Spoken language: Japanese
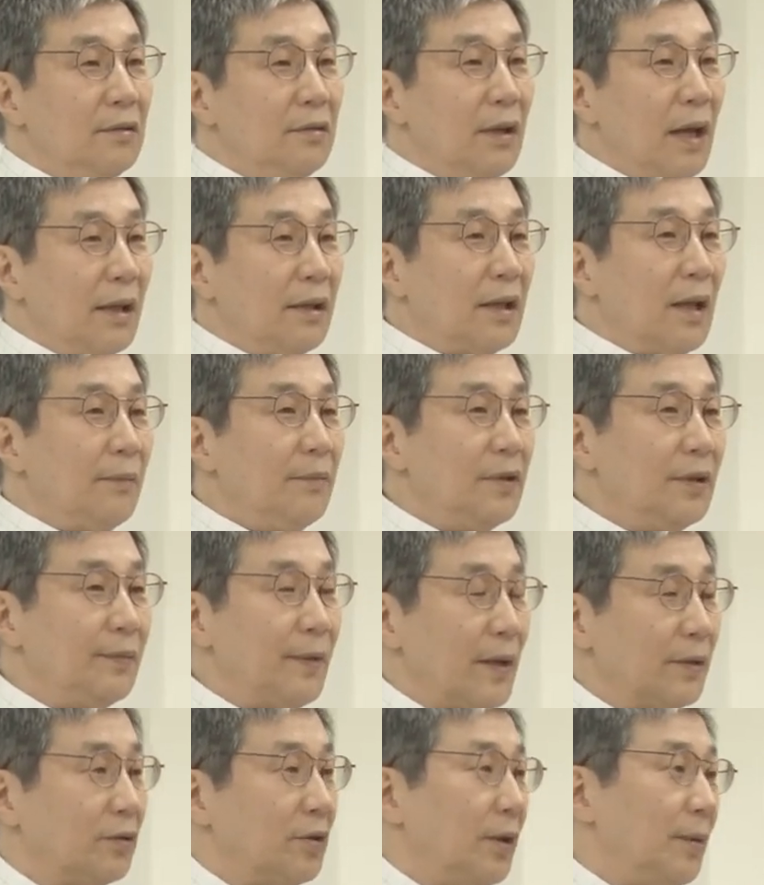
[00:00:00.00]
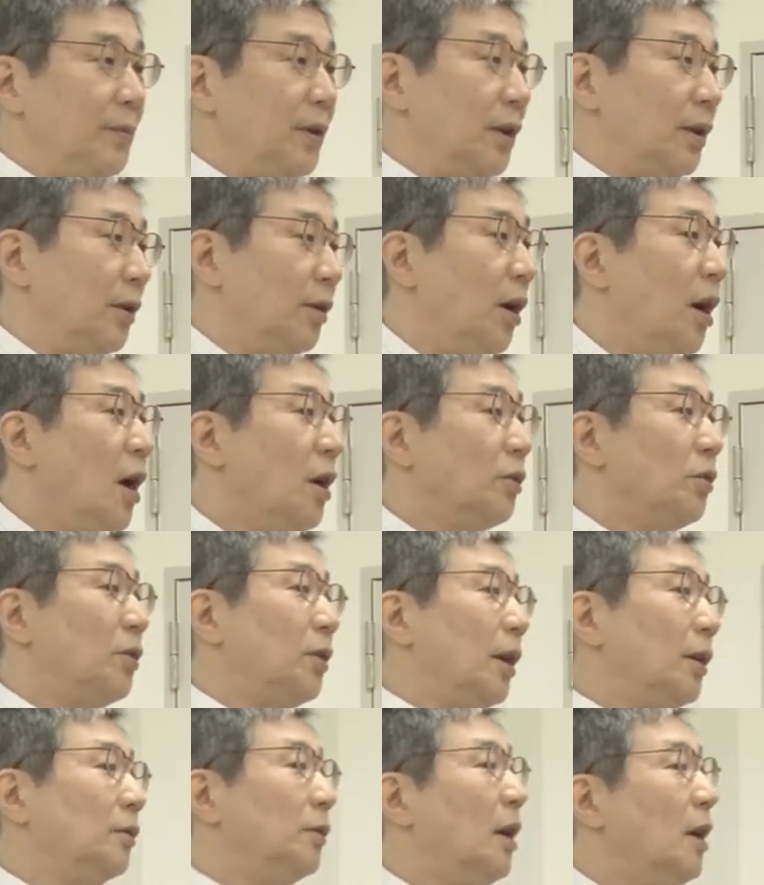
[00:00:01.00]
ランダムエフェクトでもいいけど、と
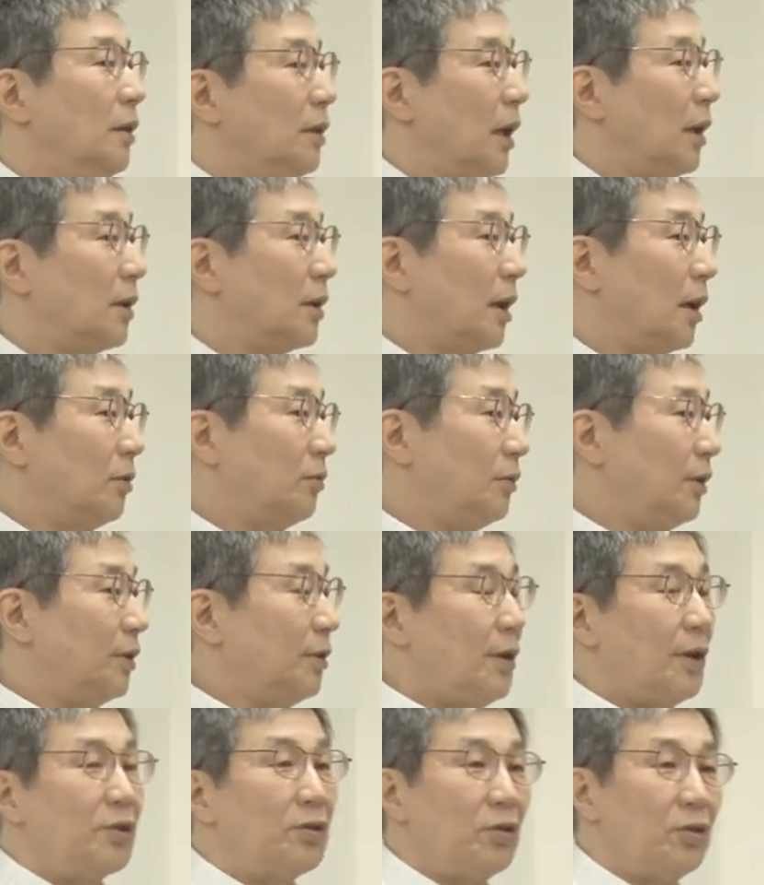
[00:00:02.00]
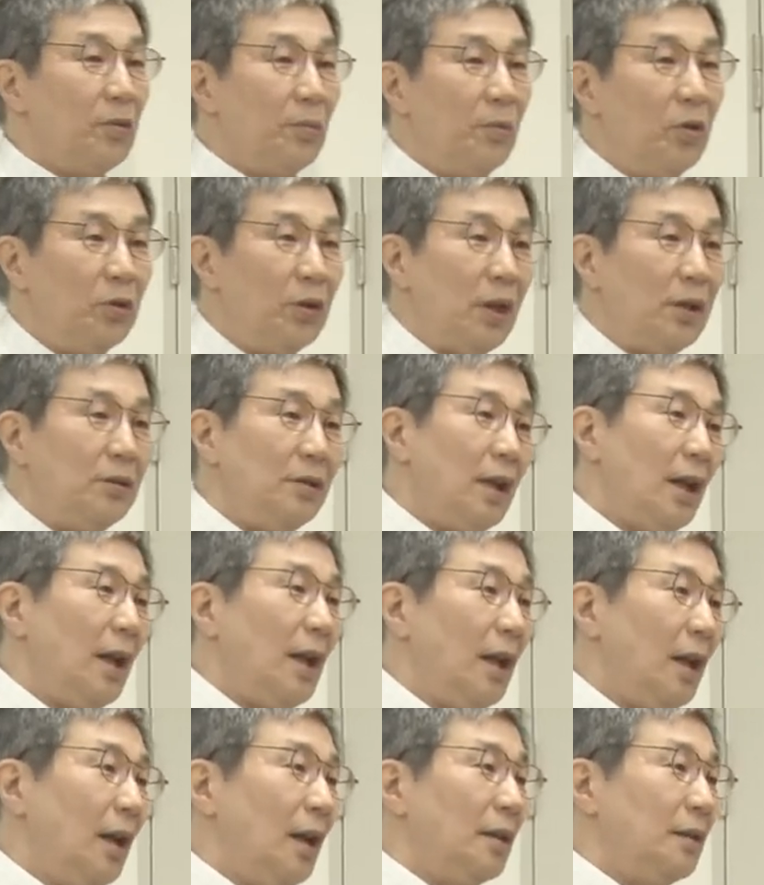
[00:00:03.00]
にかく何かのリグレーションのモデル
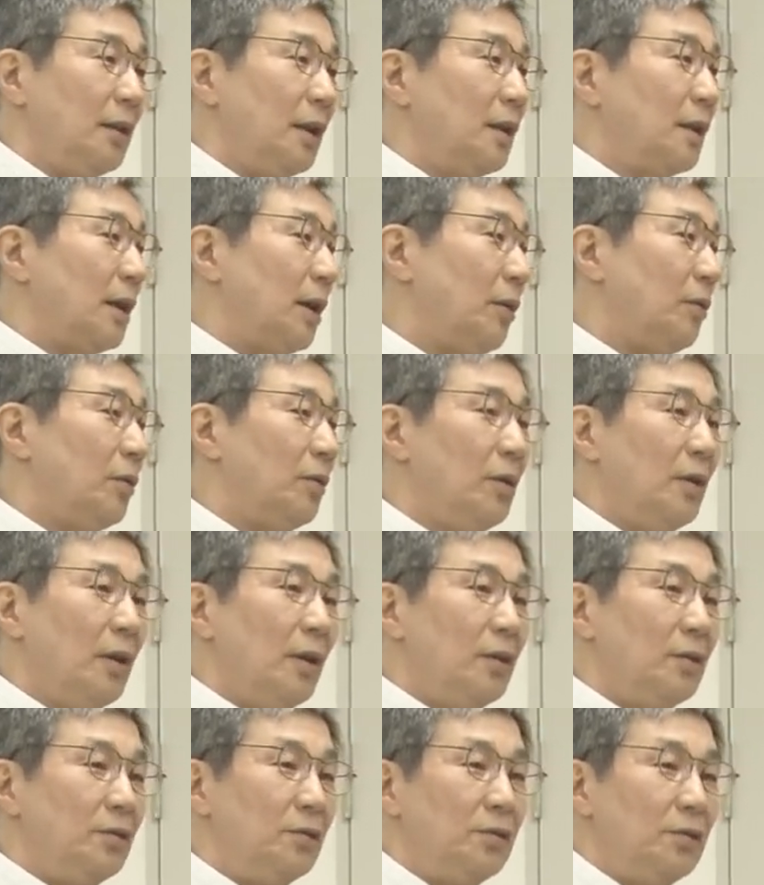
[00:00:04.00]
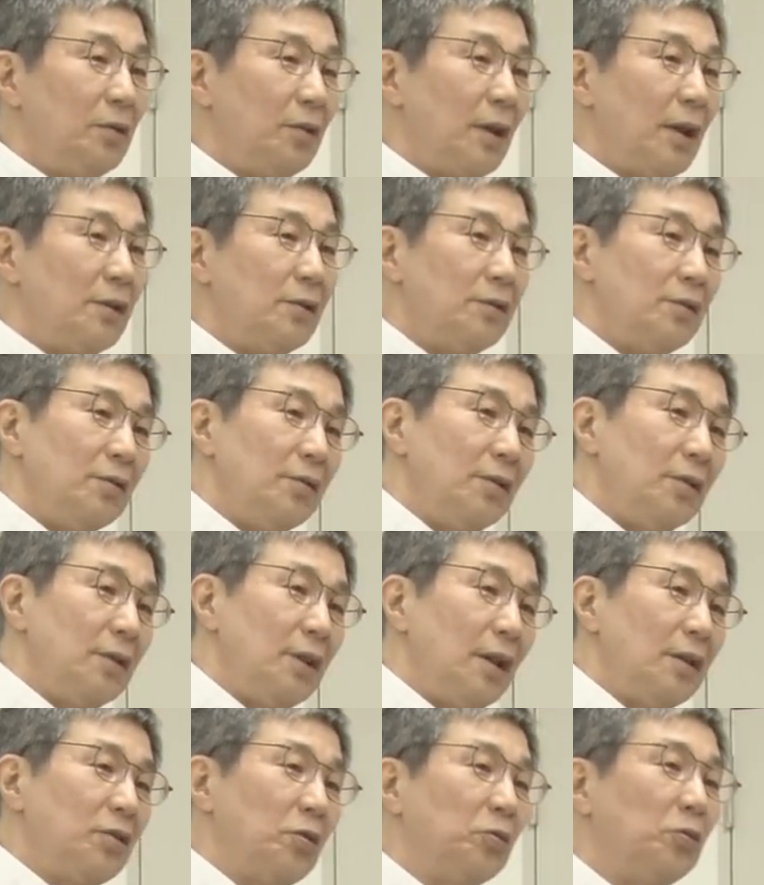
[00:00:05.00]
で何かを従属変数にし
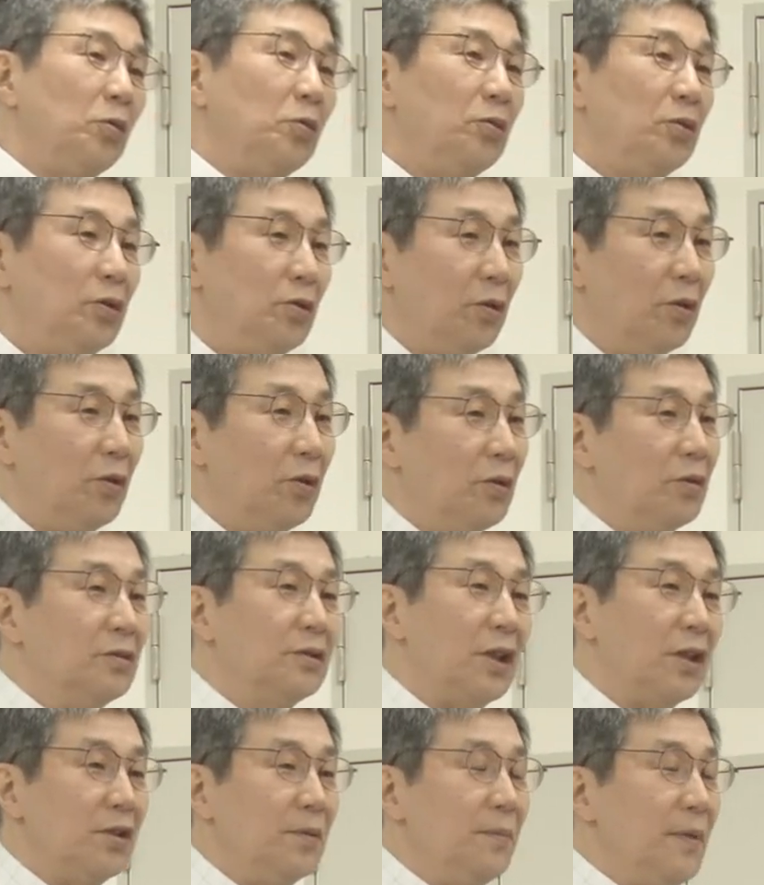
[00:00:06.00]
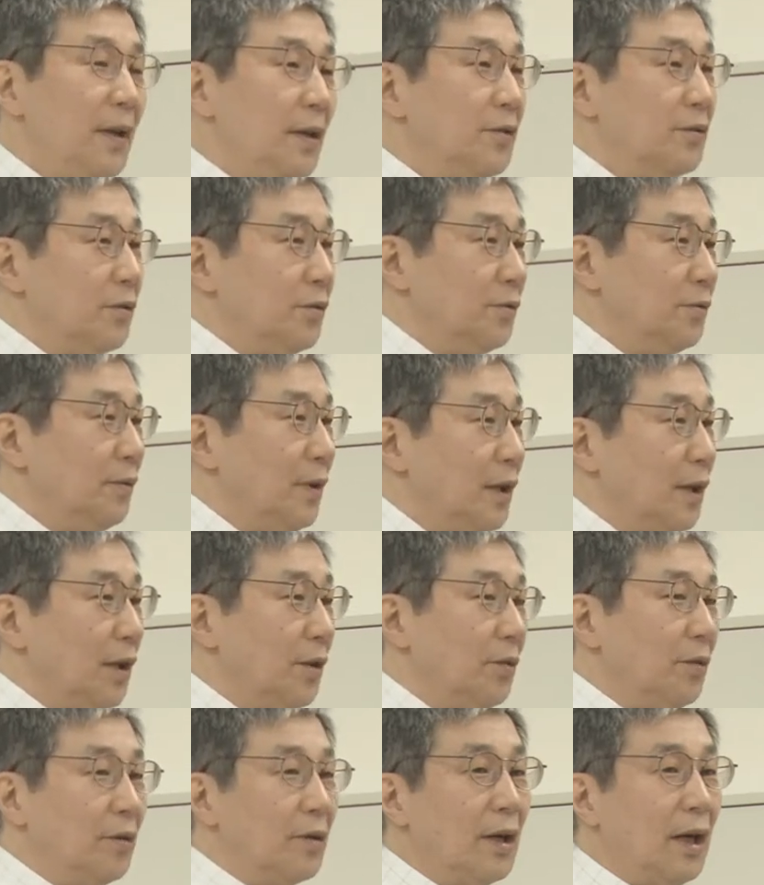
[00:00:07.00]
て、所得量を説明する上で
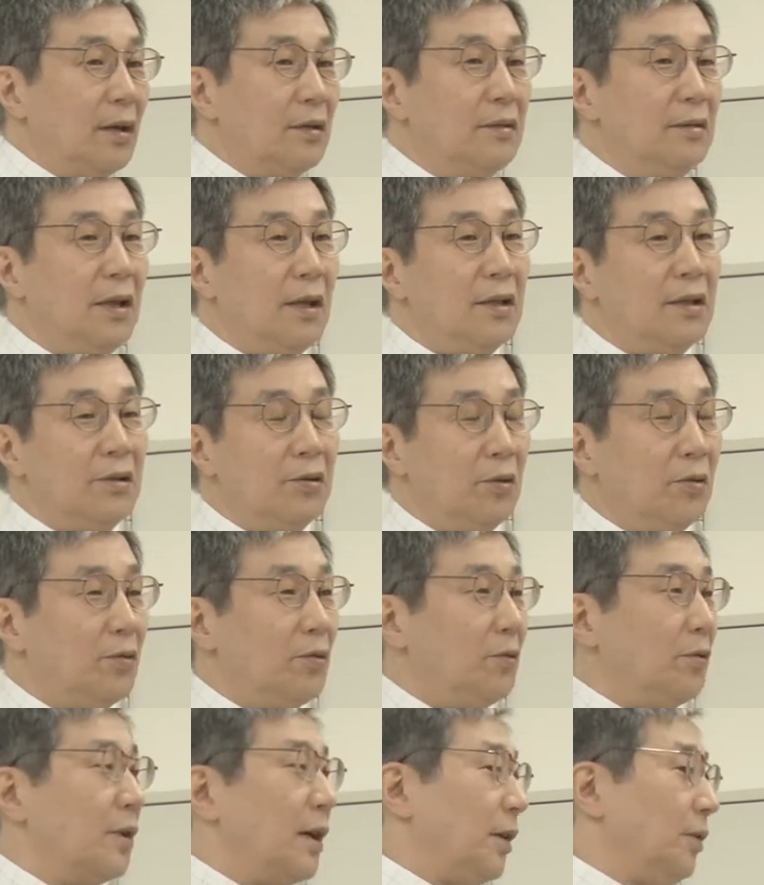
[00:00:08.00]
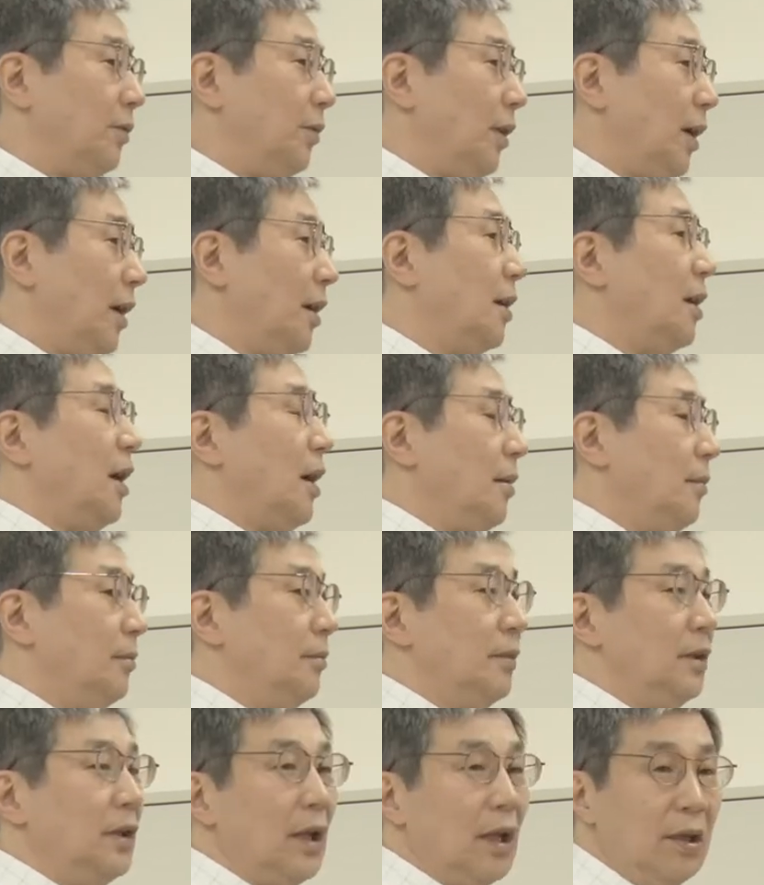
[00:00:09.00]
の学歴の効果の変化
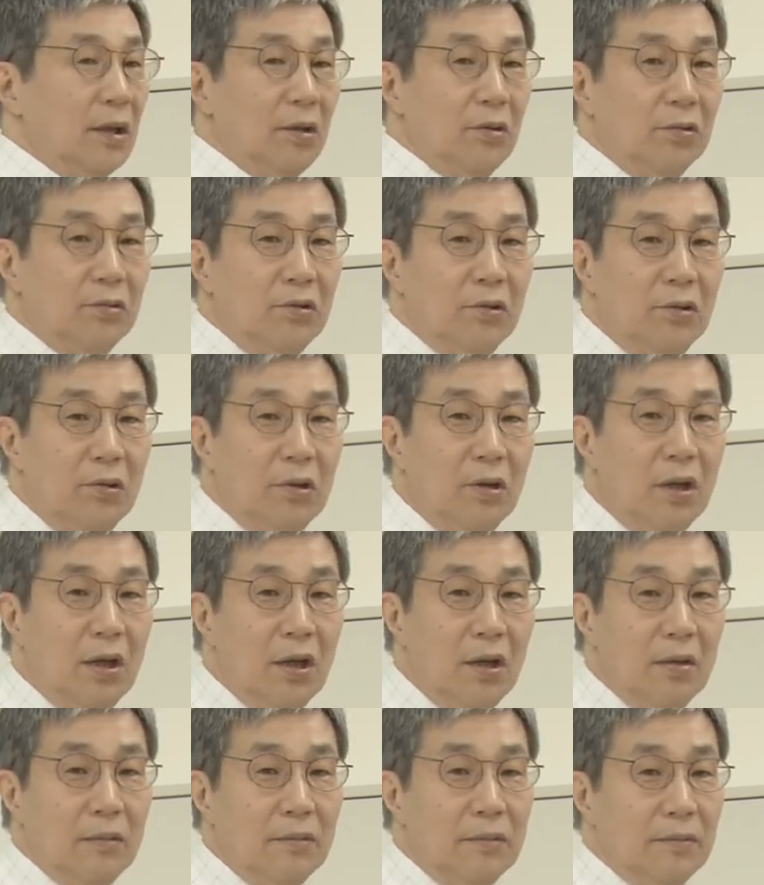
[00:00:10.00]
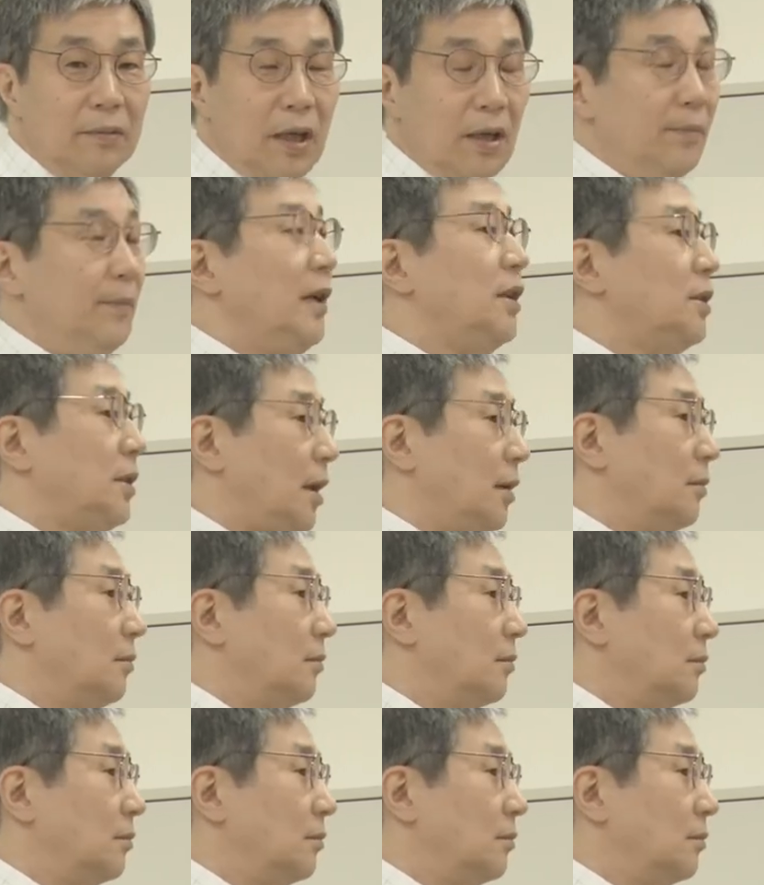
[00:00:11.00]
みたいなことをやりました。